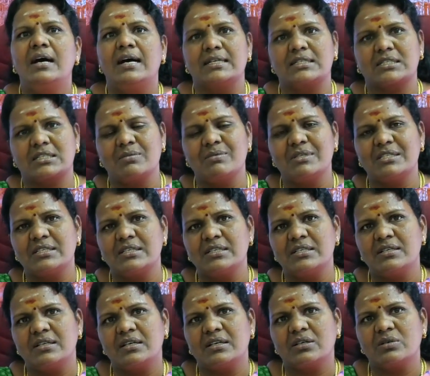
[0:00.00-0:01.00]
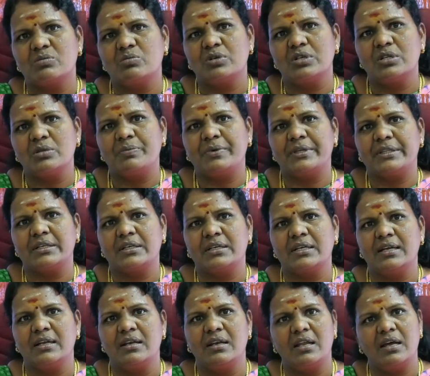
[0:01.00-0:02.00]
அஷ்டமச்சனி நடக்கும் பொழுது
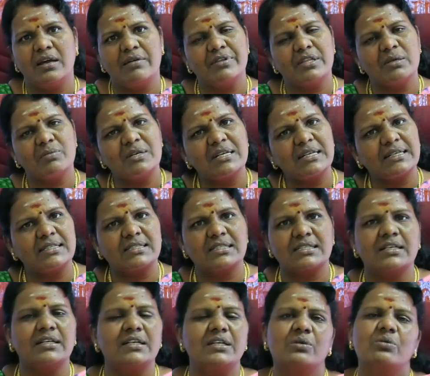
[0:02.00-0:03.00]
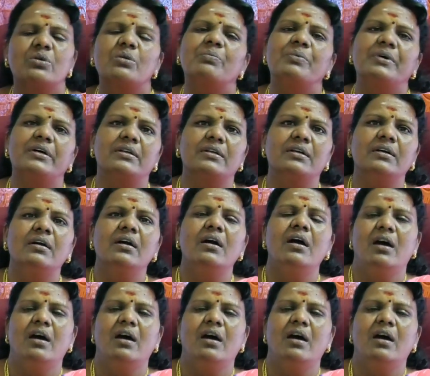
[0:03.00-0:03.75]
பார்த்திங்கன்னா எல்லா விதமான கஷ்டங்களை கொடுப்பார்